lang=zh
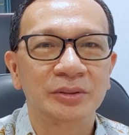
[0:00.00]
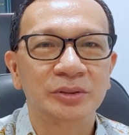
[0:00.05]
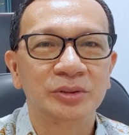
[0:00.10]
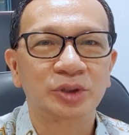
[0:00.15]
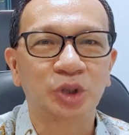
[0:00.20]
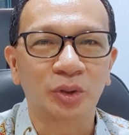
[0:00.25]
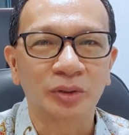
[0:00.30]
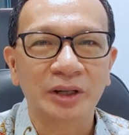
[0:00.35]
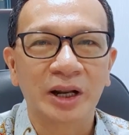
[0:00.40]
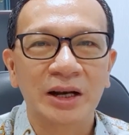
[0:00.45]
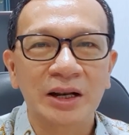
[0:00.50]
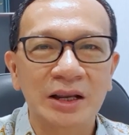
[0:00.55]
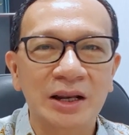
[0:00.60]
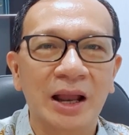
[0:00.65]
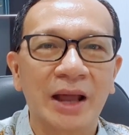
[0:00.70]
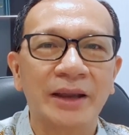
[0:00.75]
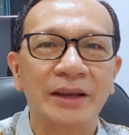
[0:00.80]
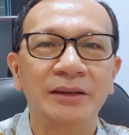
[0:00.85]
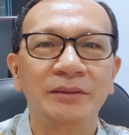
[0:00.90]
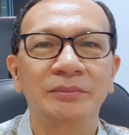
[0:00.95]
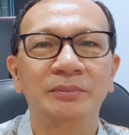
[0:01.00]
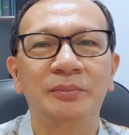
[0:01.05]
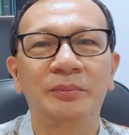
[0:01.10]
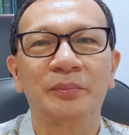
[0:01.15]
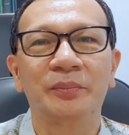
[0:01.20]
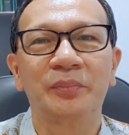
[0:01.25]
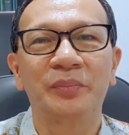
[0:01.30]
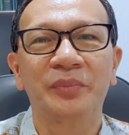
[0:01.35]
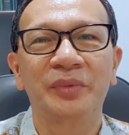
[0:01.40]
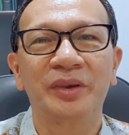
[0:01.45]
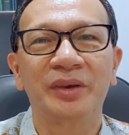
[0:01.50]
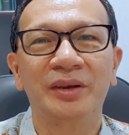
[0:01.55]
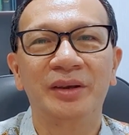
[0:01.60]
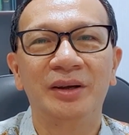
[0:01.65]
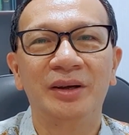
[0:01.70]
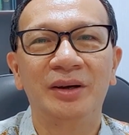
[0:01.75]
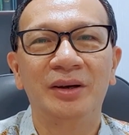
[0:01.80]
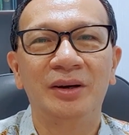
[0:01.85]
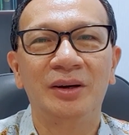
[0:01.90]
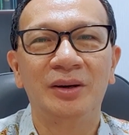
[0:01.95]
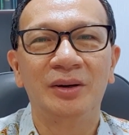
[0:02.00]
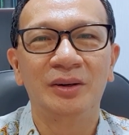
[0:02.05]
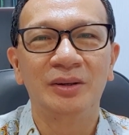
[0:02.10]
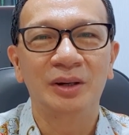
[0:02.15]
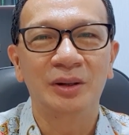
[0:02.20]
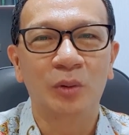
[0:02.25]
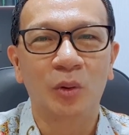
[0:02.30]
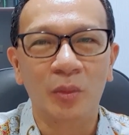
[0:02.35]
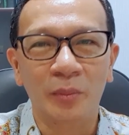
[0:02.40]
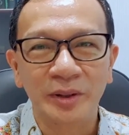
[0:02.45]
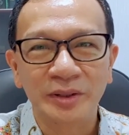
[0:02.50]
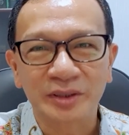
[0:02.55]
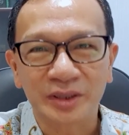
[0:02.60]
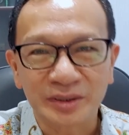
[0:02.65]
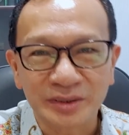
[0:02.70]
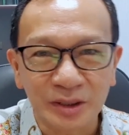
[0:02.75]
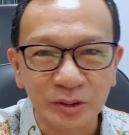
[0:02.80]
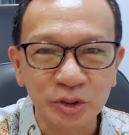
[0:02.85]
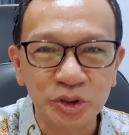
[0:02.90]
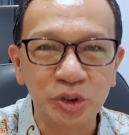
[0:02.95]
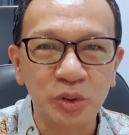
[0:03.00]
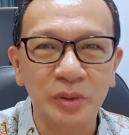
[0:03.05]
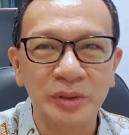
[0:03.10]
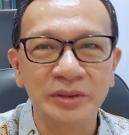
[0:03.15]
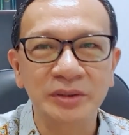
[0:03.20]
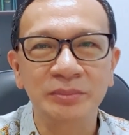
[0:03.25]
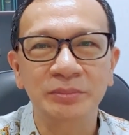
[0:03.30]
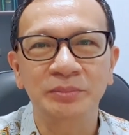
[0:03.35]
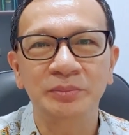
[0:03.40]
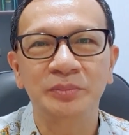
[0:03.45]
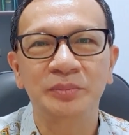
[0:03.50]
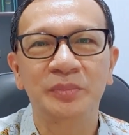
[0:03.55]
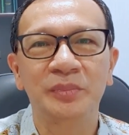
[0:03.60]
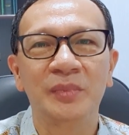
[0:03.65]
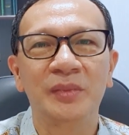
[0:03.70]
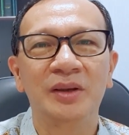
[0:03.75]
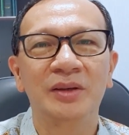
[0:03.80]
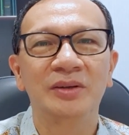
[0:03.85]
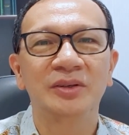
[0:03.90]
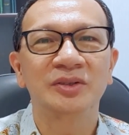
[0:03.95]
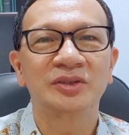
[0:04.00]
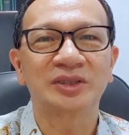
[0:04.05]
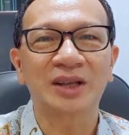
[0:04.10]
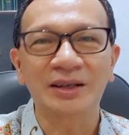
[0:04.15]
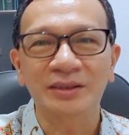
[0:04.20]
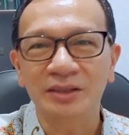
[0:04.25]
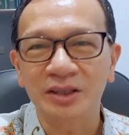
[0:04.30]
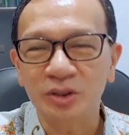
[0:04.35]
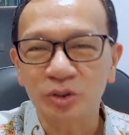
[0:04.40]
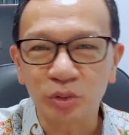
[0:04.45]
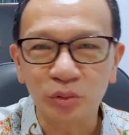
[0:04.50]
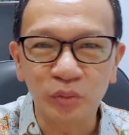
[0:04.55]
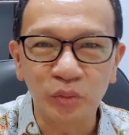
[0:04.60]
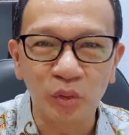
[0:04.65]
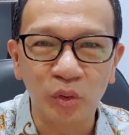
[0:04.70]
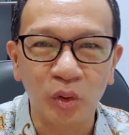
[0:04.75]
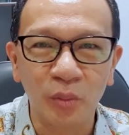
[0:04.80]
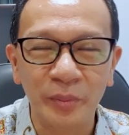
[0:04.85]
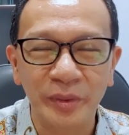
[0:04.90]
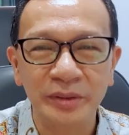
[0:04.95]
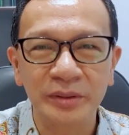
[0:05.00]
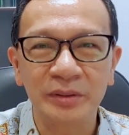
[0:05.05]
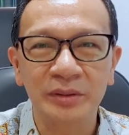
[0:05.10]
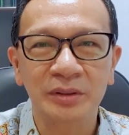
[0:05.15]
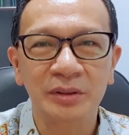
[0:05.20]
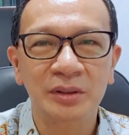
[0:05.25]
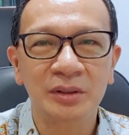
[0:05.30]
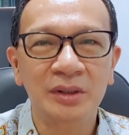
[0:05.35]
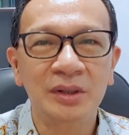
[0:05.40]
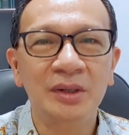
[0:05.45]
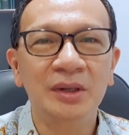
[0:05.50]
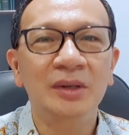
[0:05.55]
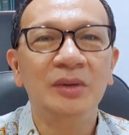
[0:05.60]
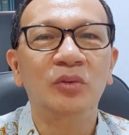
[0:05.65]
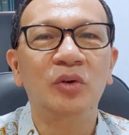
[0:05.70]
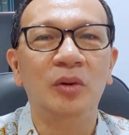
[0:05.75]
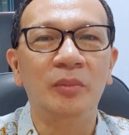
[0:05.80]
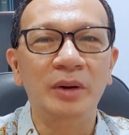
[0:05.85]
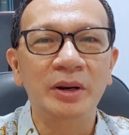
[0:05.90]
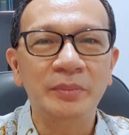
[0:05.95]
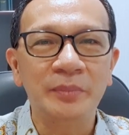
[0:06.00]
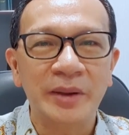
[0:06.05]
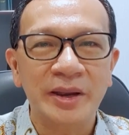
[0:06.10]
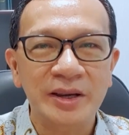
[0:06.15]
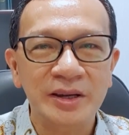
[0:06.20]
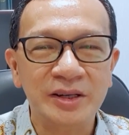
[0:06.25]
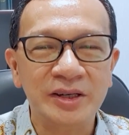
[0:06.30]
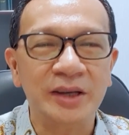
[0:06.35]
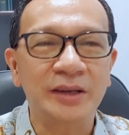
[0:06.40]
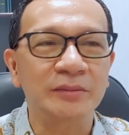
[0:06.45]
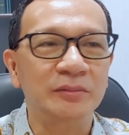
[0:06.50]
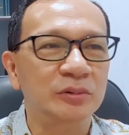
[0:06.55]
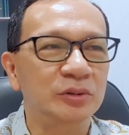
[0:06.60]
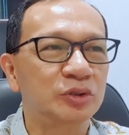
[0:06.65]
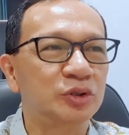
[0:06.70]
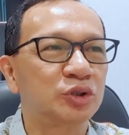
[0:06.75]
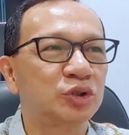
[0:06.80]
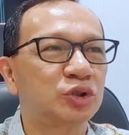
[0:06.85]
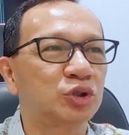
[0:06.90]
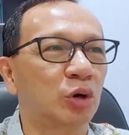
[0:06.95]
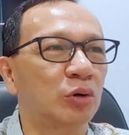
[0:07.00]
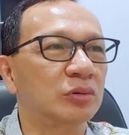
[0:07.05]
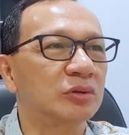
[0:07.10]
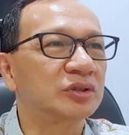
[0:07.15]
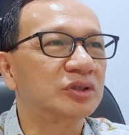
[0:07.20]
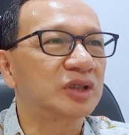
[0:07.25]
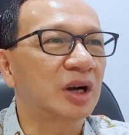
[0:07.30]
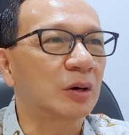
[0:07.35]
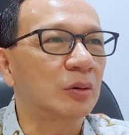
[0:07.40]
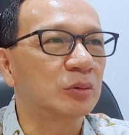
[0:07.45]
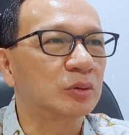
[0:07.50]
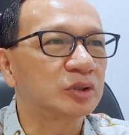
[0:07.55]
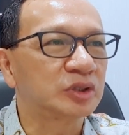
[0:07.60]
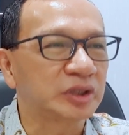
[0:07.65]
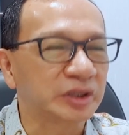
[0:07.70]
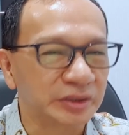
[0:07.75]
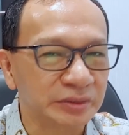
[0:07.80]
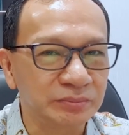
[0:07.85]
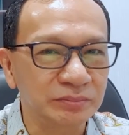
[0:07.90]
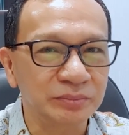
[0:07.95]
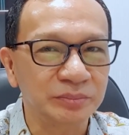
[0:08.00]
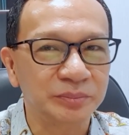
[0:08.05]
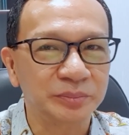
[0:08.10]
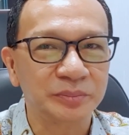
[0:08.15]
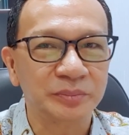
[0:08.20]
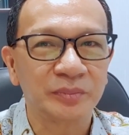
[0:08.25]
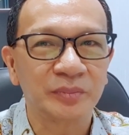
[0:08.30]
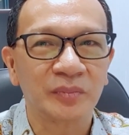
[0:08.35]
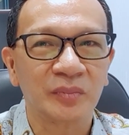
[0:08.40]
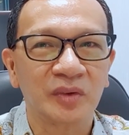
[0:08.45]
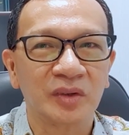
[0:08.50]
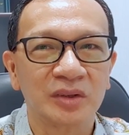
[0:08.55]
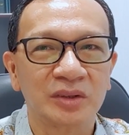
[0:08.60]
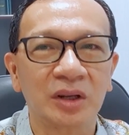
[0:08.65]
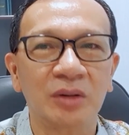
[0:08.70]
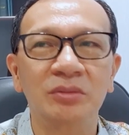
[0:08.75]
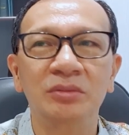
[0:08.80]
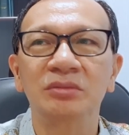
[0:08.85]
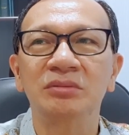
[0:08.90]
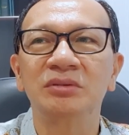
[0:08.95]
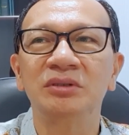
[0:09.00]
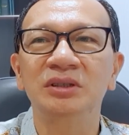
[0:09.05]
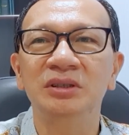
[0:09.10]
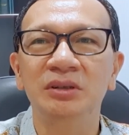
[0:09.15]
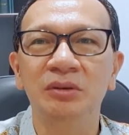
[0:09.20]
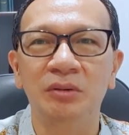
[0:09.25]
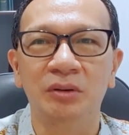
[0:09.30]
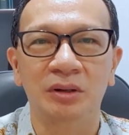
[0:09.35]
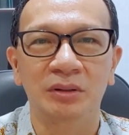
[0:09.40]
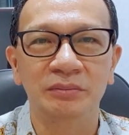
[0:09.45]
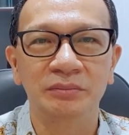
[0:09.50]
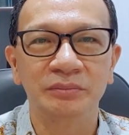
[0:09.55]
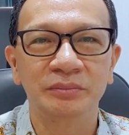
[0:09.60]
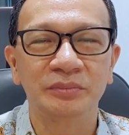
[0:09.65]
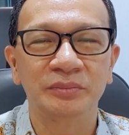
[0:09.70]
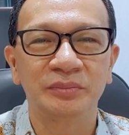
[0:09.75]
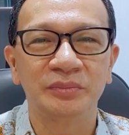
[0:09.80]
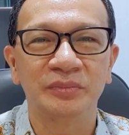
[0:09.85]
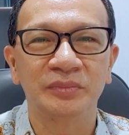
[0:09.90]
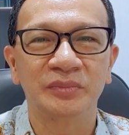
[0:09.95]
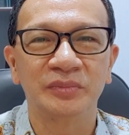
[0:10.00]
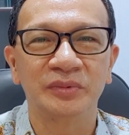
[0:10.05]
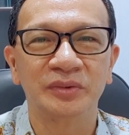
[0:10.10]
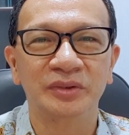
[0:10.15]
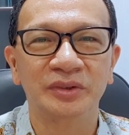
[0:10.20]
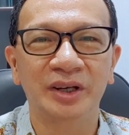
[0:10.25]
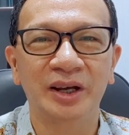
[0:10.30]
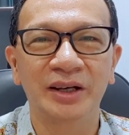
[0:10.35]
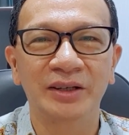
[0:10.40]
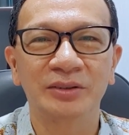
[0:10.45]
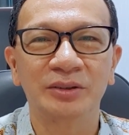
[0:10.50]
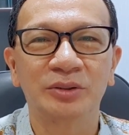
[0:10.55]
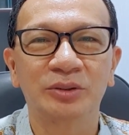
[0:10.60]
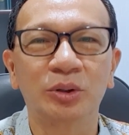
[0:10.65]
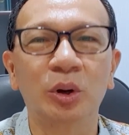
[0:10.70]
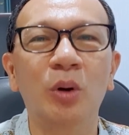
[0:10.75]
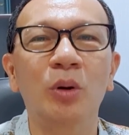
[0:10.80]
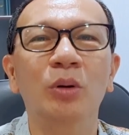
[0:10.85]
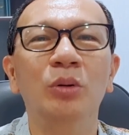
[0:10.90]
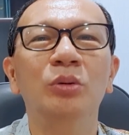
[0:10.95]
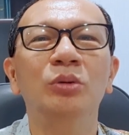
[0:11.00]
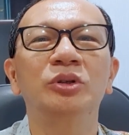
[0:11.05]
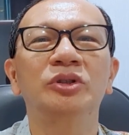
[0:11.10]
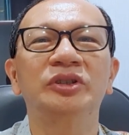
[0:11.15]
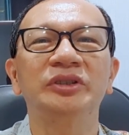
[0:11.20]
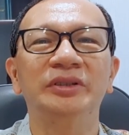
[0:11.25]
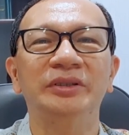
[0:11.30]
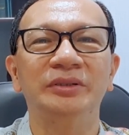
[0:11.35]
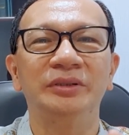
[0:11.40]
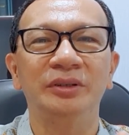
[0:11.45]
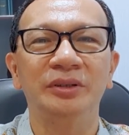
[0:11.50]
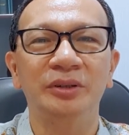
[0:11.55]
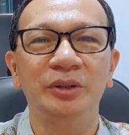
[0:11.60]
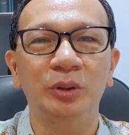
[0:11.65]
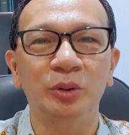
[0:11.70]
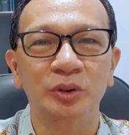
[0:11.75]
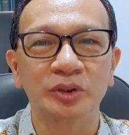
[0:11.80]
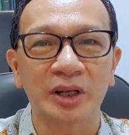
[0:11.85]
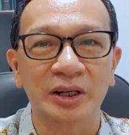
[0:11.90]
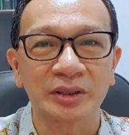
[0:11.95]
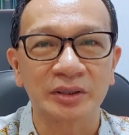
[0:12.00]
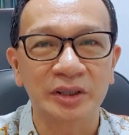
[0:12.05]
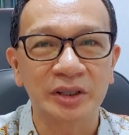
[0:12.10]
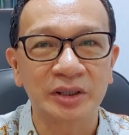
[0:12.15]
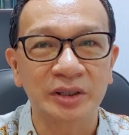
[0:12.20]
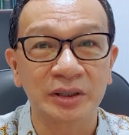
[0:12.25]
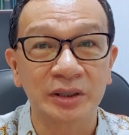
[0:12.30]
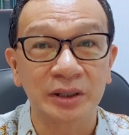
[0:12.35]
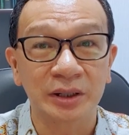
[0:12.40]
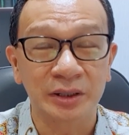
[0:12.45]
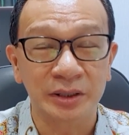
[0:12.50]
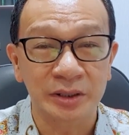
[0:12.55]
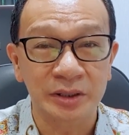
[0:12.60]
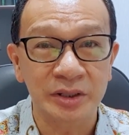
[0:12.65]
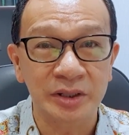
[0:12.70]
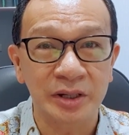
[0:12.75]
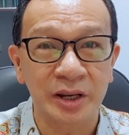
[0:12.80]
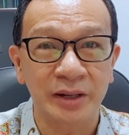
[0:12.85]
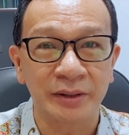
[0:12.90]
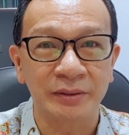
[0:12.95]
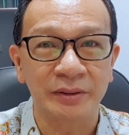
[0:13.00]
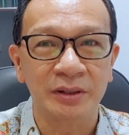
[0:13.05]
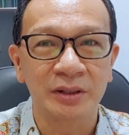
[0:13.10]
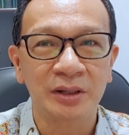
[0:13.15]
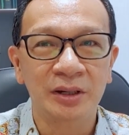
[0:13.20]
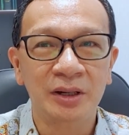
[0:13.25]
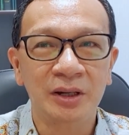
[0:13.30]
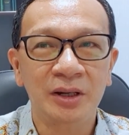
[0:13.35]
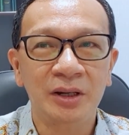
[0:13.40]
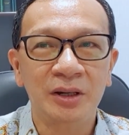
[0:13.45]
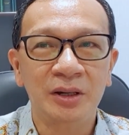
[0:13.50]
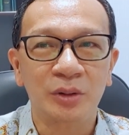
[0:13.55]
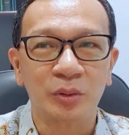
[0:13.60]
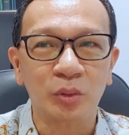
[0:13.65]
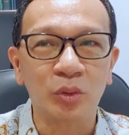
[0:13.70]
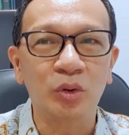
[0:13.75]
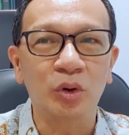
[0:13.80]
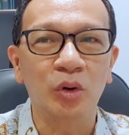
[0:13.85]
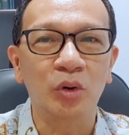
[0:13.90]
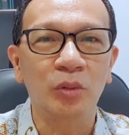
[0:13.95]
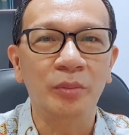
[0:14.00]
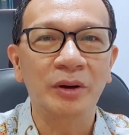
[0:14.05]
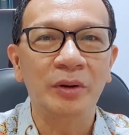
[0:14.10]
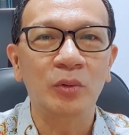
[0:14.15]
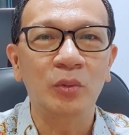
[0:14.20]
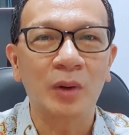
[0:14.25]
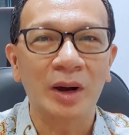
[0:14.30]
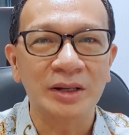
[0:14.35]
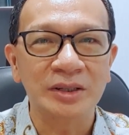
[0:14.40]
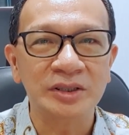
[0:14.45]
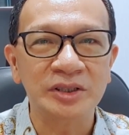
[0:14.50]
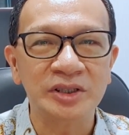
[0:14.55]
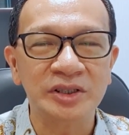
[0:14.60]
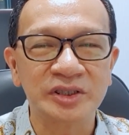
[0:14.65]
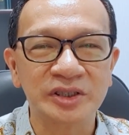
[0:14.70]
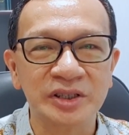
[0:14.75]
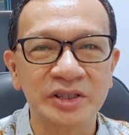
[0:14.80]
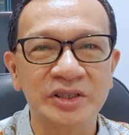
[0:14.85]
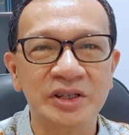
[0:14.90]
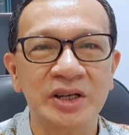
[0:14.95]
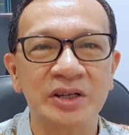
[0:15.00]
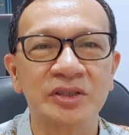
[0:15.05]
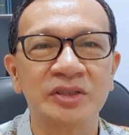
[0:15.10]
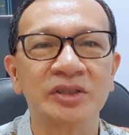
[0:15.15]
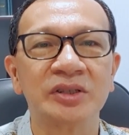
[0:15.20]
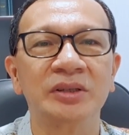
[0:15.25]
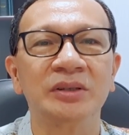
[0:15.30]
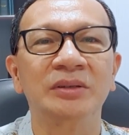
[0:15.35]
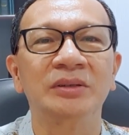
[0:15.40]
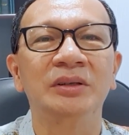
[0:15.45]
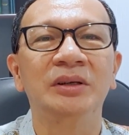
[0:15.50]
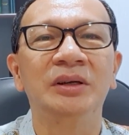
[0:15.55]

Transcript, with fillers: 从哪里来？我们得到救恩，上帝祝福我们，我们每一天从早晨到日落，你看都是有上帝的恩典。如果我们忘记这件事，